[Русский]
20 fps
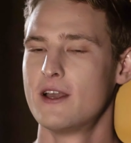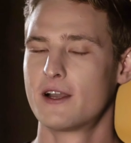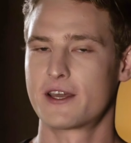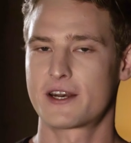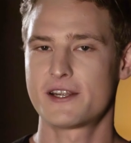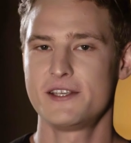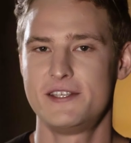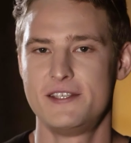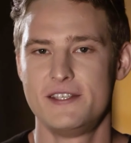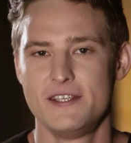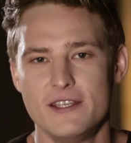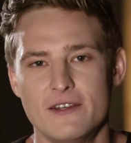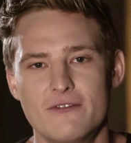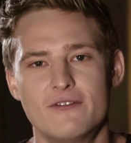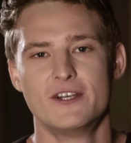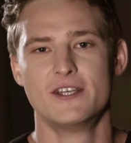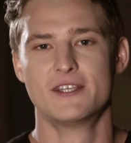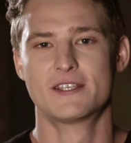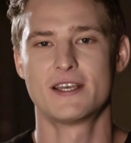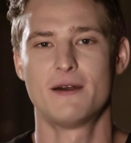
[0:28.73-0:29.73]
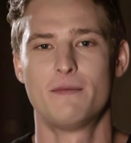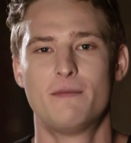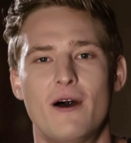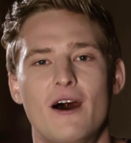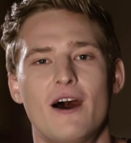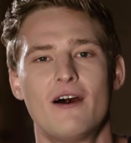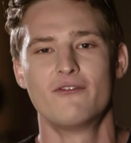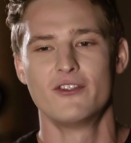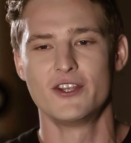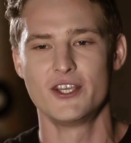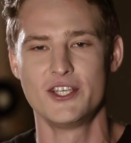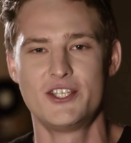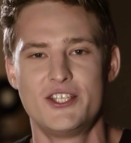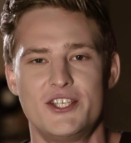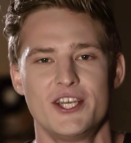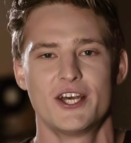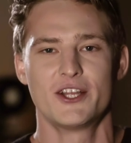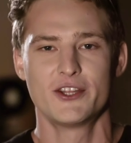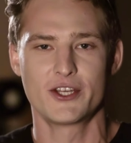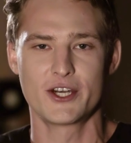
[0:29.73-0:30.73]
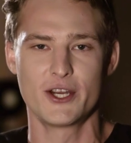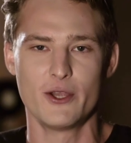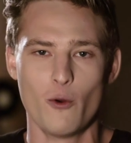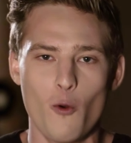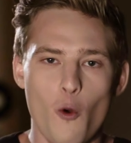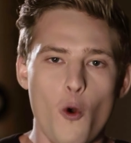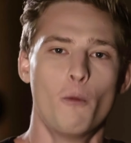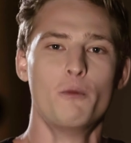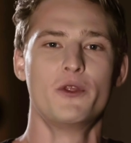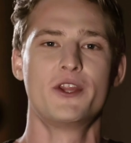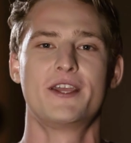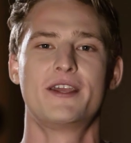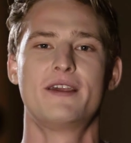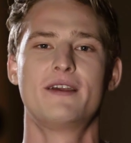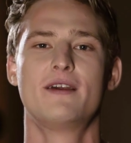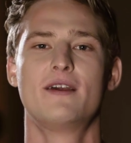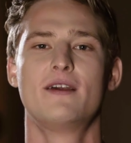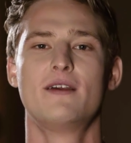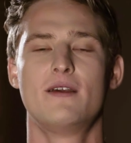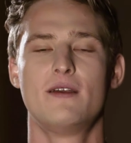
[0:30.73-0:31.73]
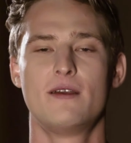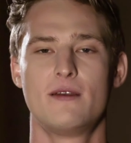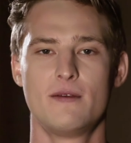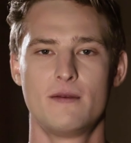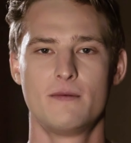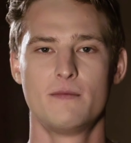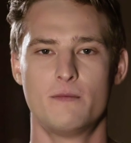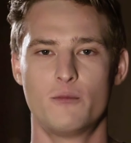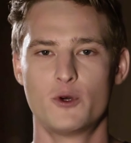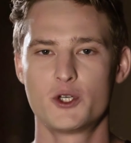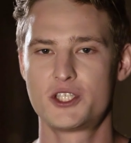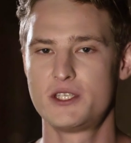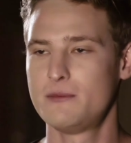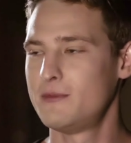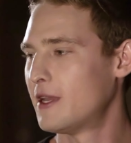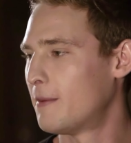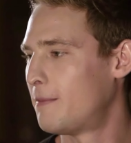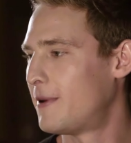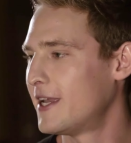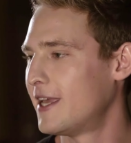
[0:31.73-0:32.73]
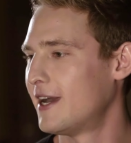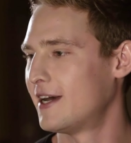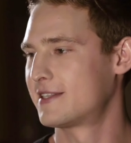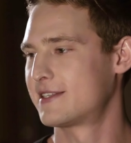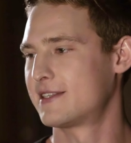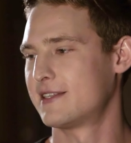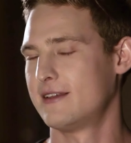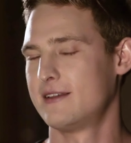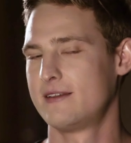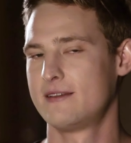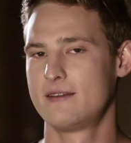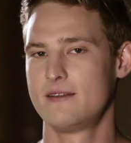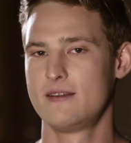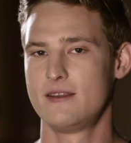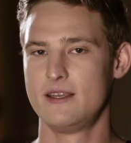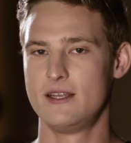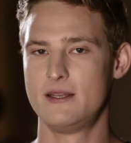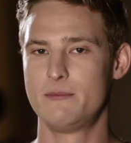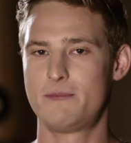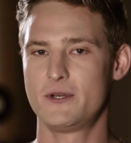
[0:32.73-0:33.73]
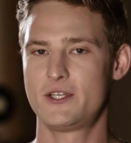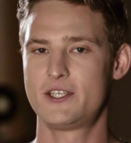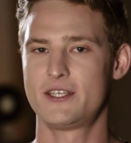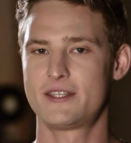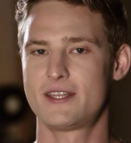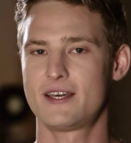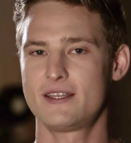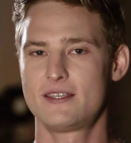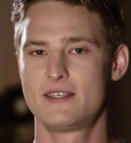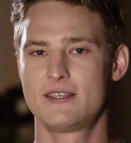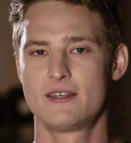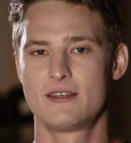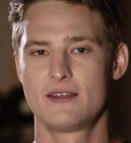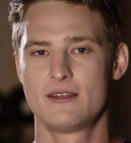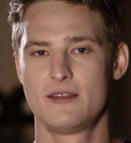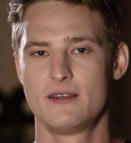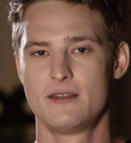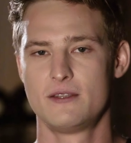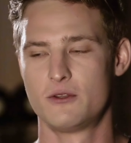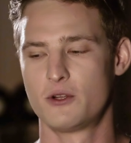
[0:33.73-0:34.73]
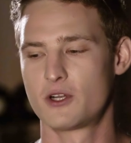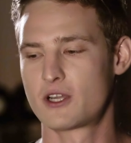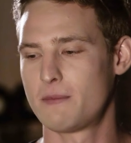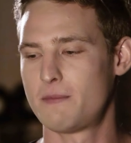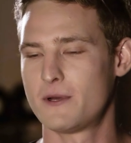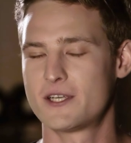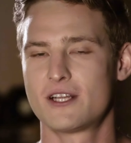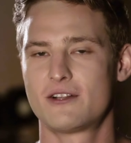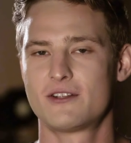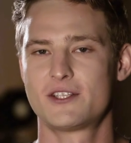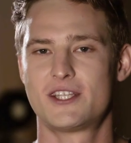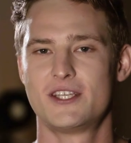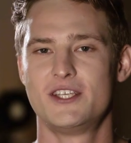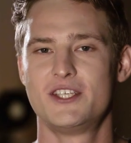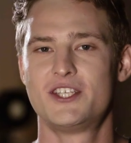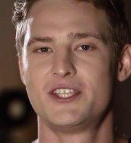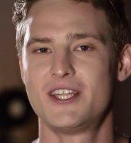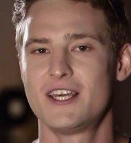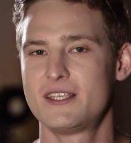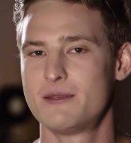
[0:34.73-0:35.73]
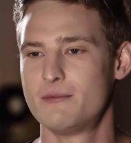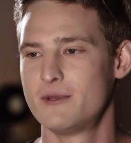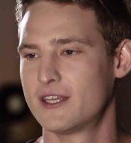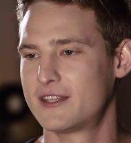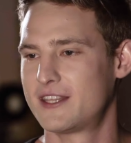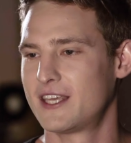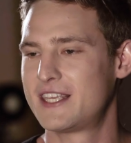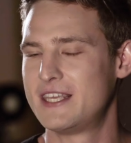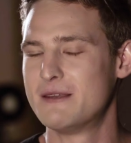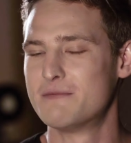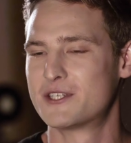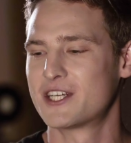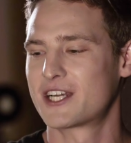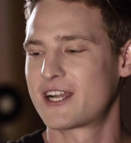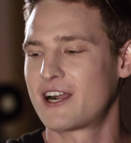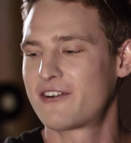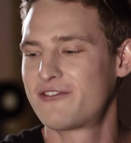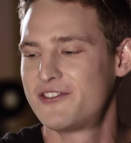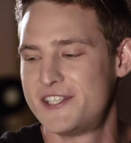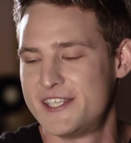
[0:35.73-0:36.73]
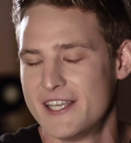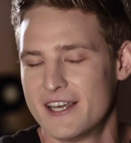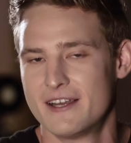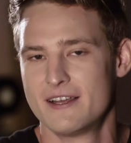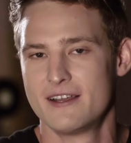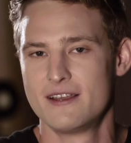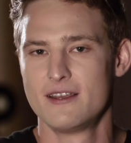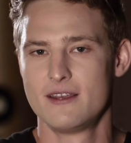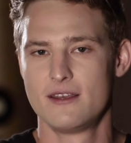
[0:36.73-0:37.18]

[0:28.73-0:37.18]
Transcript: Красивые, забавные, щедрые, умные. Можете меня бояться, или посчитать. Только, пожалуйста, не считайте меня таким же, как все.